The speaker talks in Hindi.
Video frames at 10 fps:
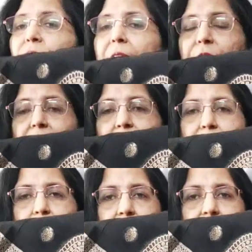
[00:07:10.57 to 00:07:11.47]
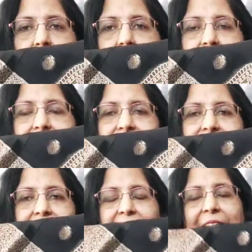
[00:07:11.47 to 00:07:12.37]
फाइव हंड्रेड ओनली
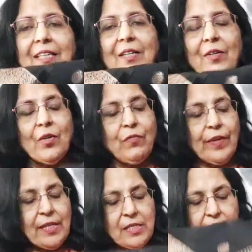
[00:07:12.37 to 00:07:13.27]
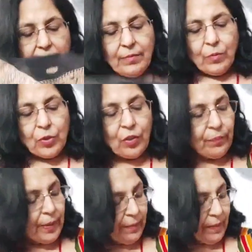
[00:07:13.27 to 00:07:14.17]
और फ्रेंड्स मोड
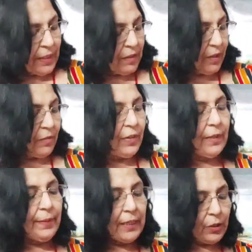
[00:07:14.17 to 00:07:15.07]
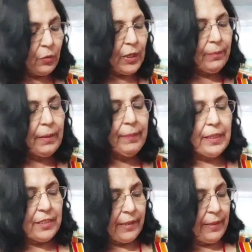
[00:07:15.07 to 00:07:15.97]
ऑफ पेमेंट विल बी गूगल पे
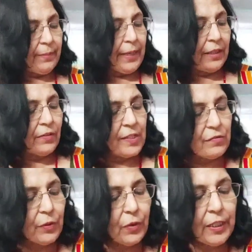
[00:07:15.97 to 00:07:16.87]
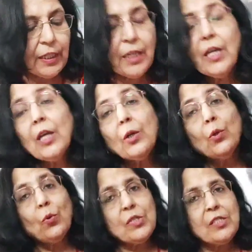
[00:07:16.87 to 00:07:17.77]
पेटीएम एंड बैंक ट्रांसफ़र ओनली
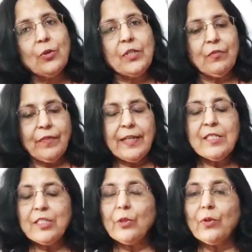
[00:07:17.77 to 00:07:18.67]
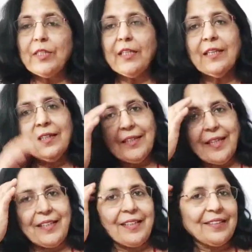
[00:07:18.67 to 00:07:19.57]
नो सी ओ डी फ्रेंड्स सी ओ डी
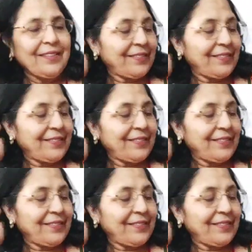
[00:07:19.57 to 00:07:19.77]
नहीं है